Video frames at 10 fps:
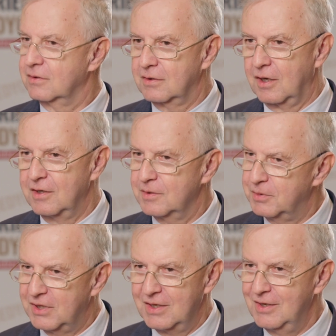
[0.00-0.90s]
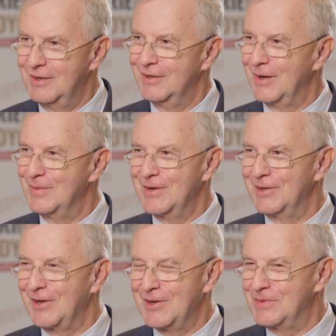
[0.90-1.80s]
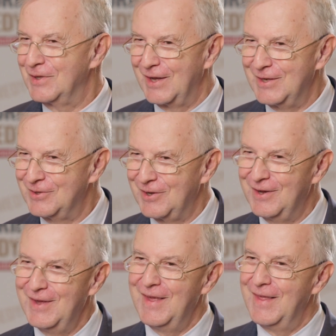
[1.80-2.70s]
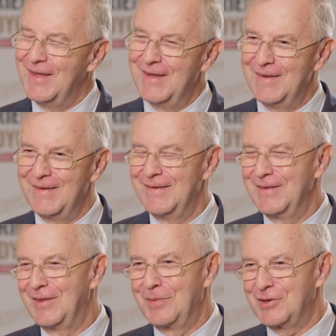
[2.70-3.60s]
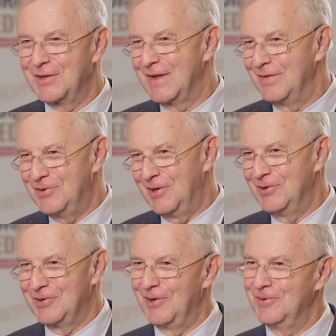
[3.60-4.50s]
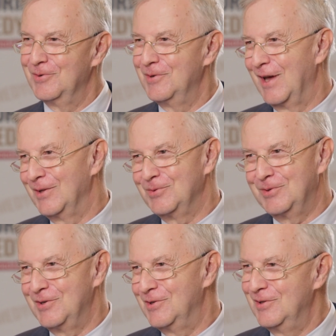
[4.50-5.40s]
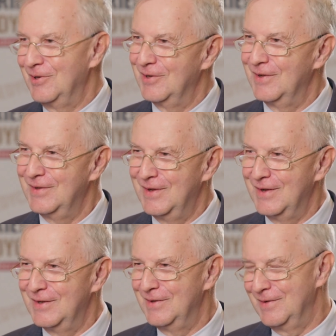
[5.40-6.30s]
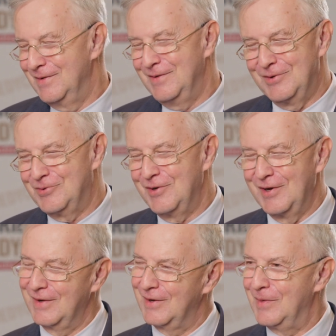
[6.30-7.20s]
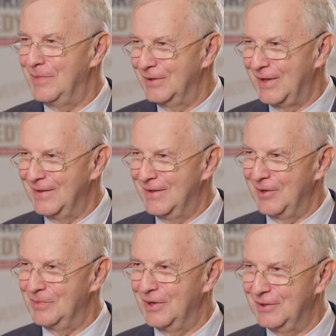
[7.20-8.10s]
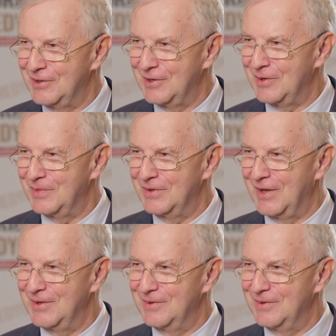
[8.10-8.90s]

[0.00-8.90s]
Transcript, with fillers: To jest pytanie nie do mnie, to jest pytanie do, y, przedstawicieli rządu. Ja tutaj się nie, nie, nie, czuję kompetentny odpowiadać na to pytanie.